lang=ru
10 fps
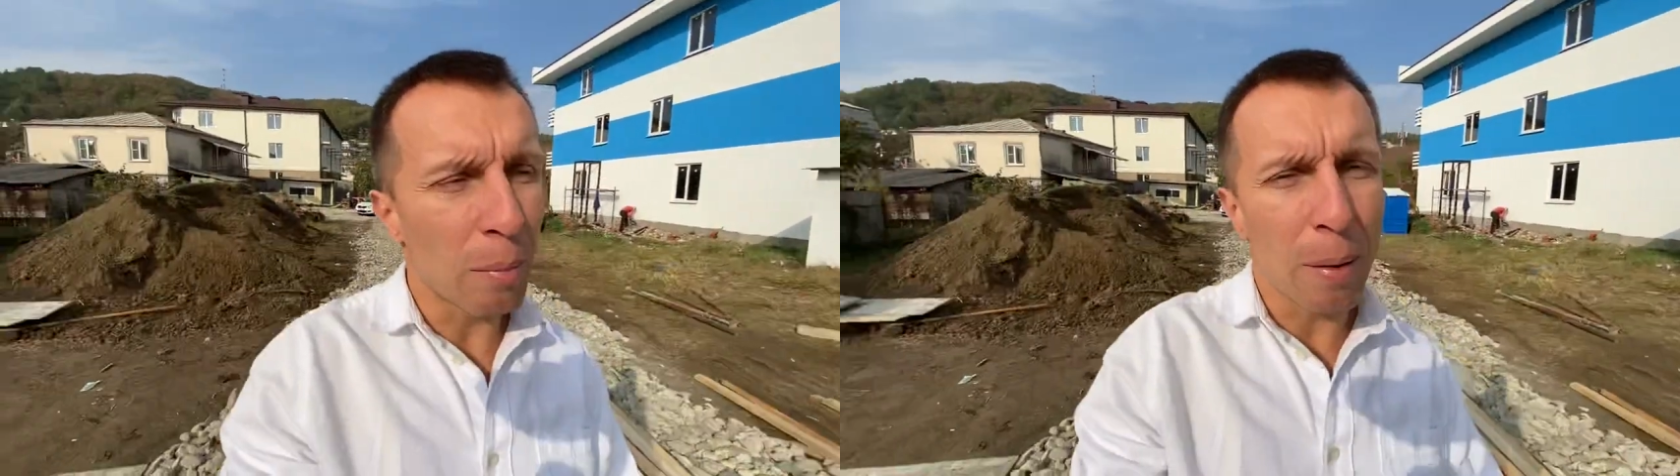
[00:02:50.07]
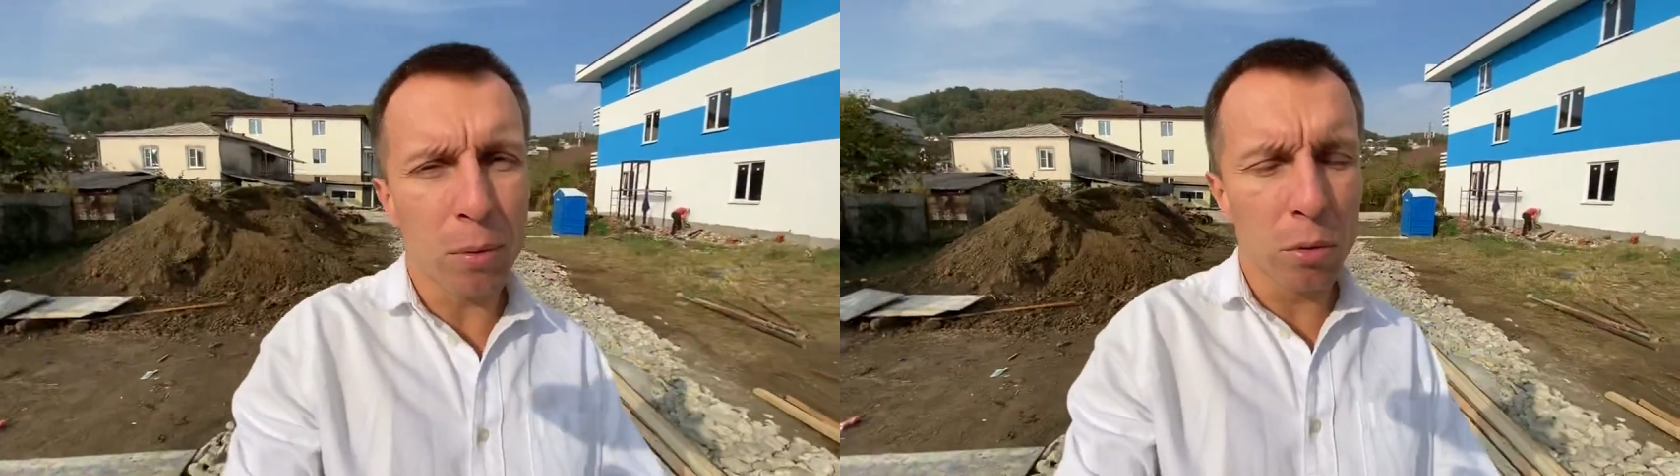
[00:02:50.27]

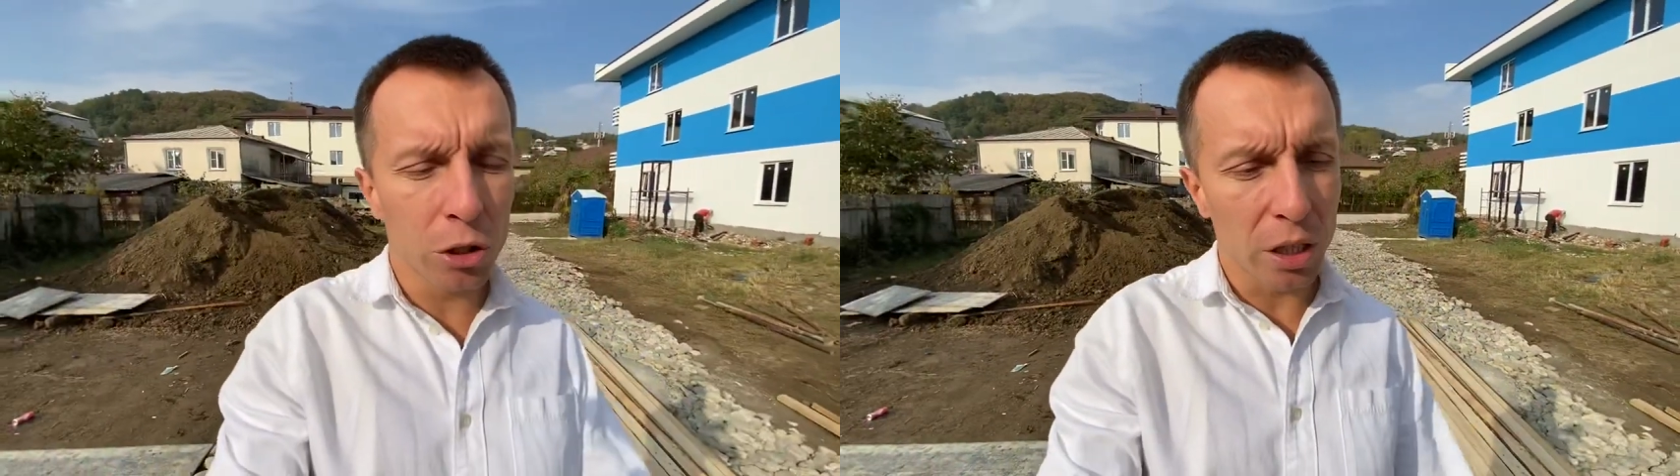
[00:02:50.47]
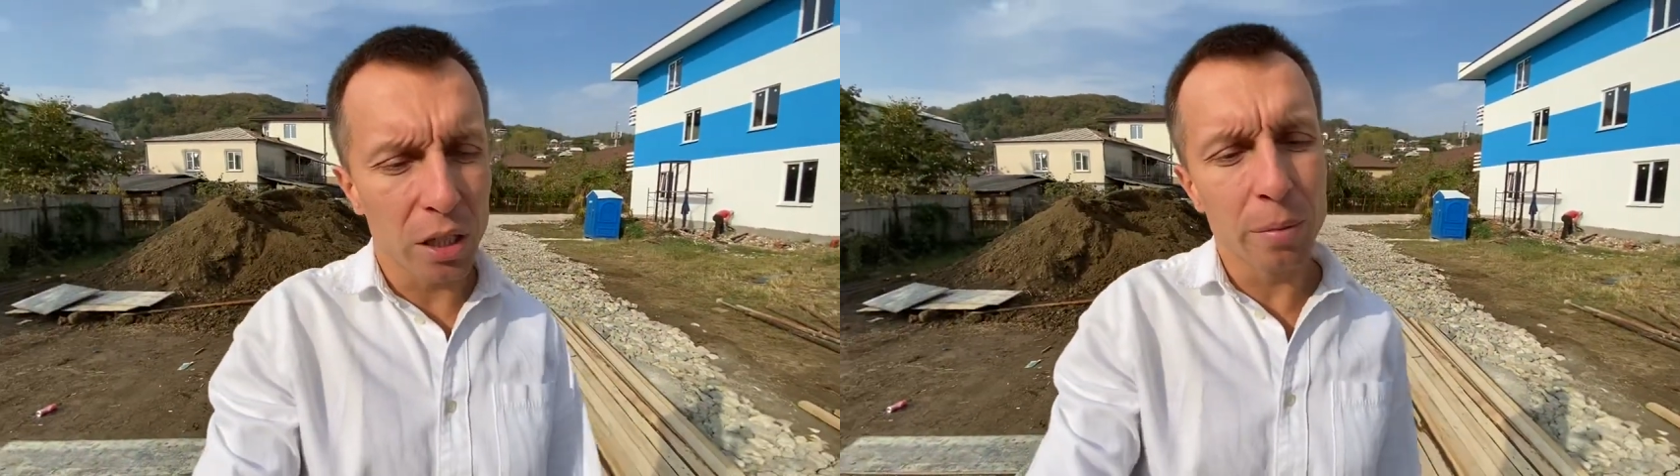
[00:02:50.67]

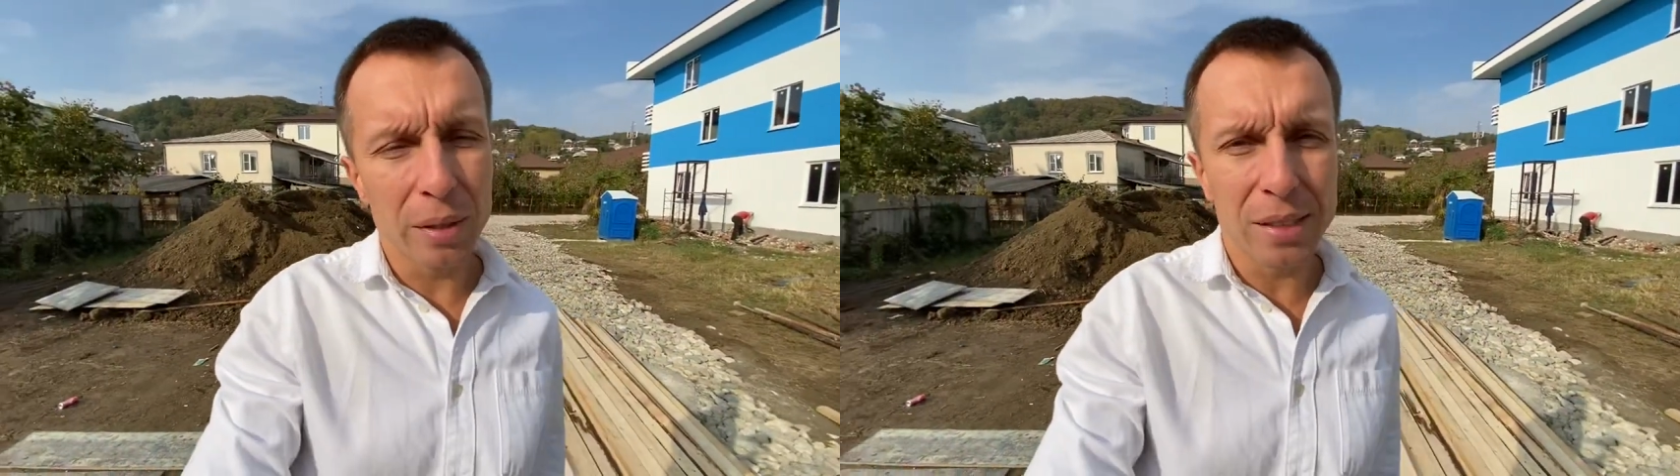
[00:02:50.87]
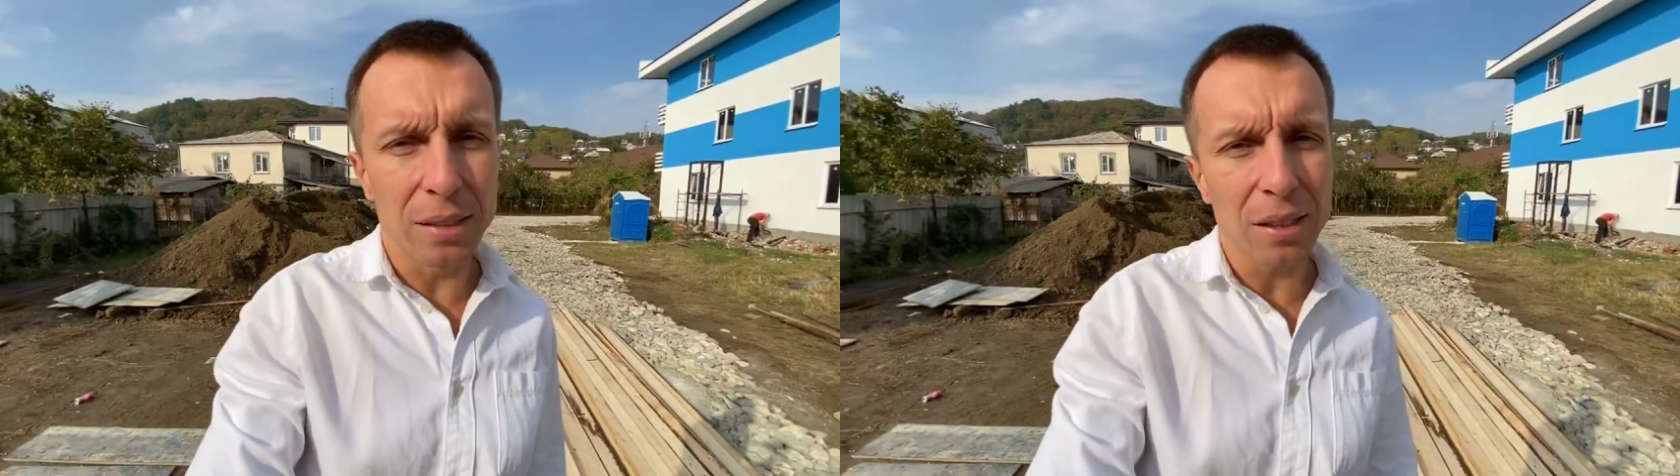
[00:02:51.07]
попроще, они
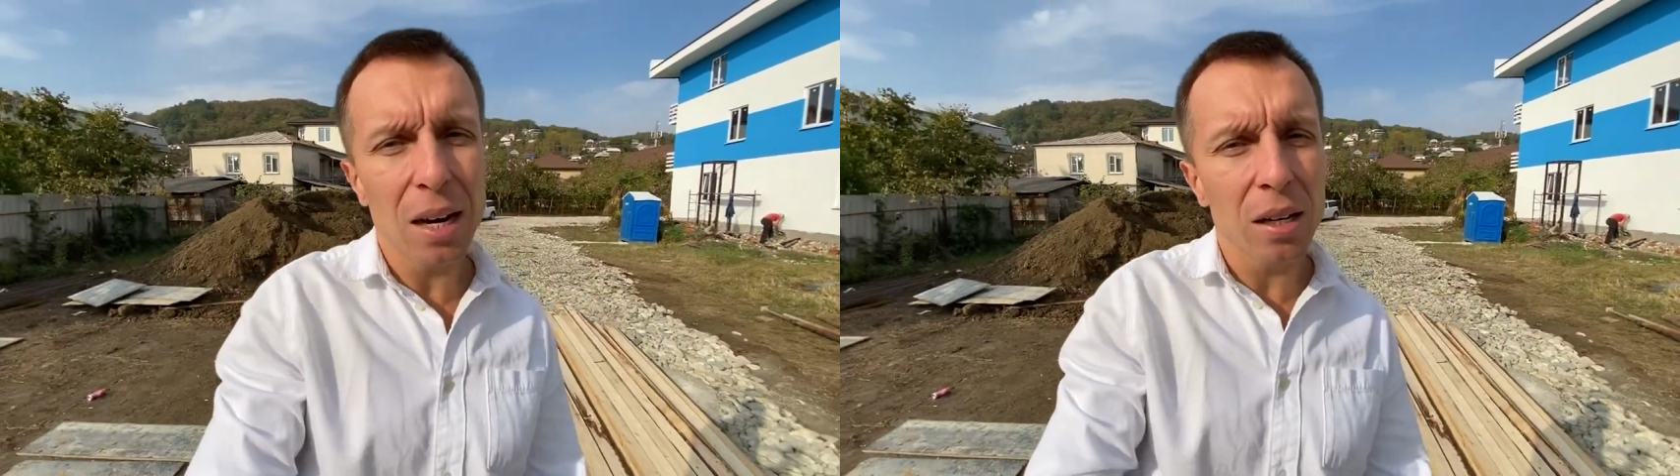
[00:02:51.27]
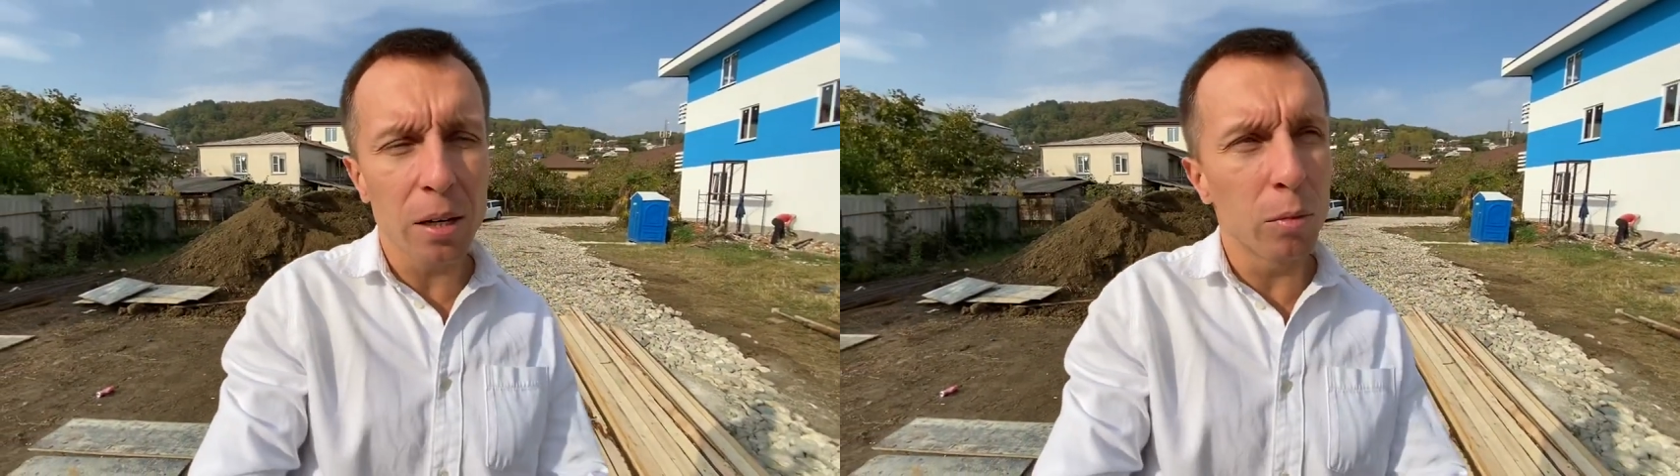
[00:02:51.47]
без
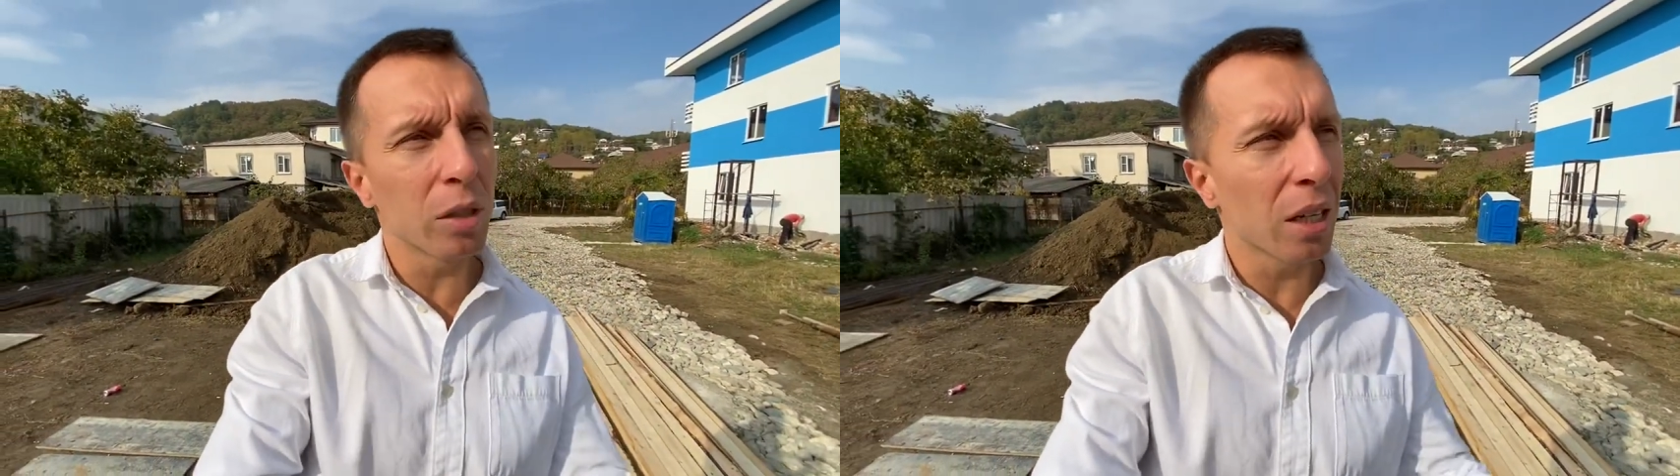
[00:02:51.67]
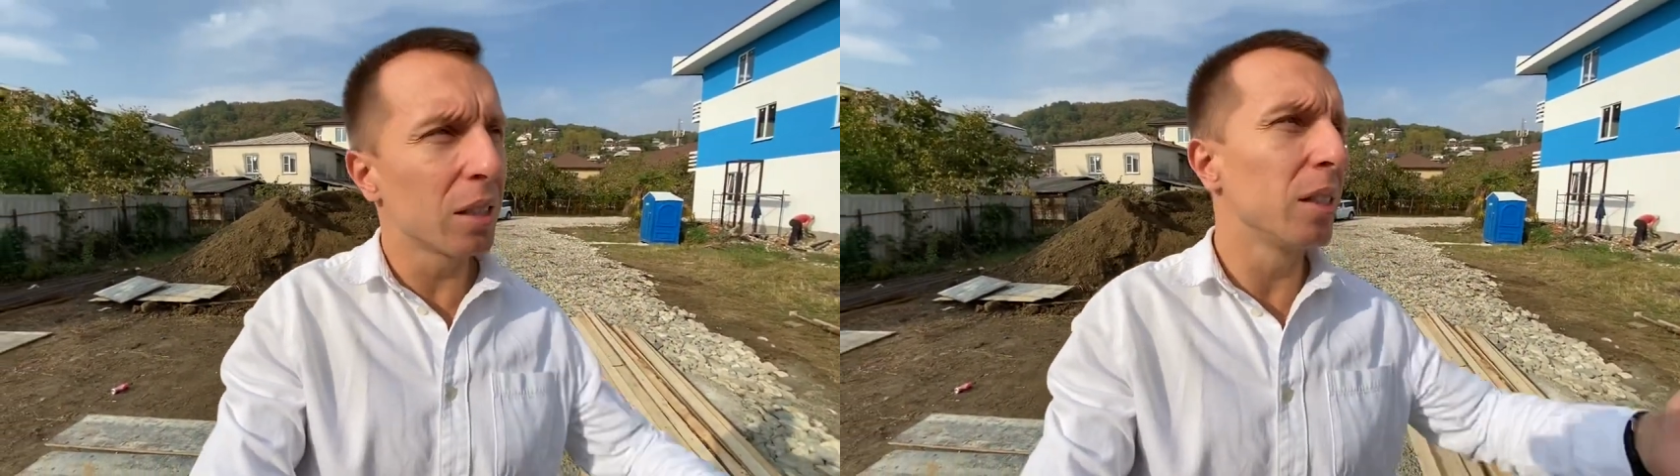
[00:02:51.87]
центральных
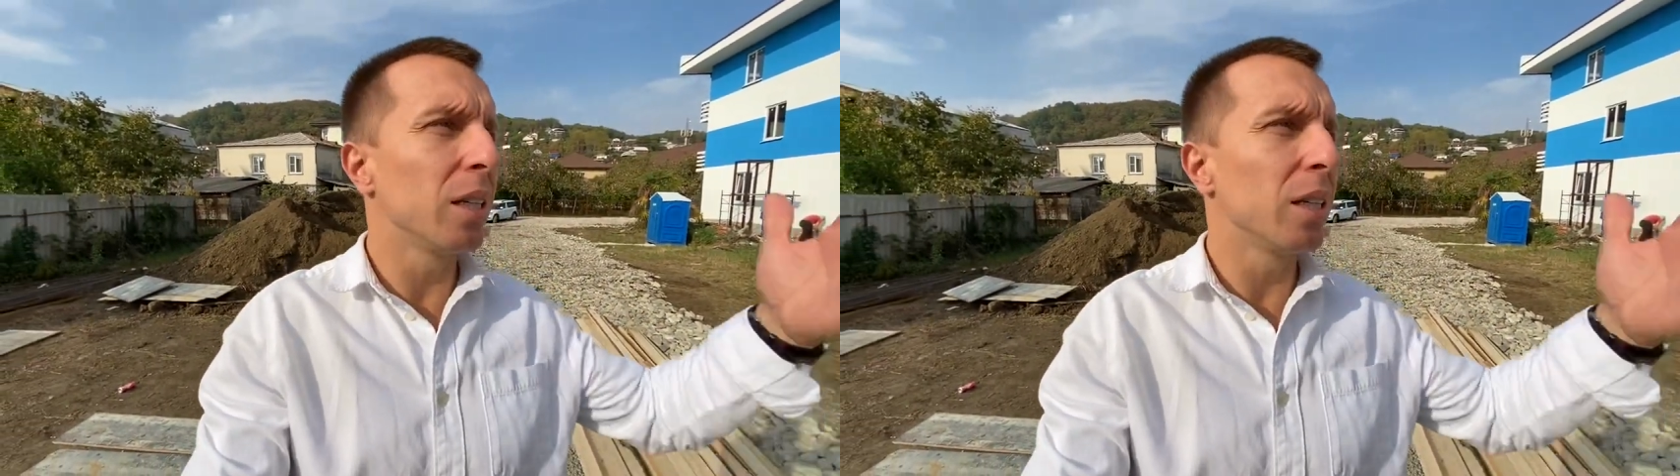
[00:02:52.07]
коммуникаций,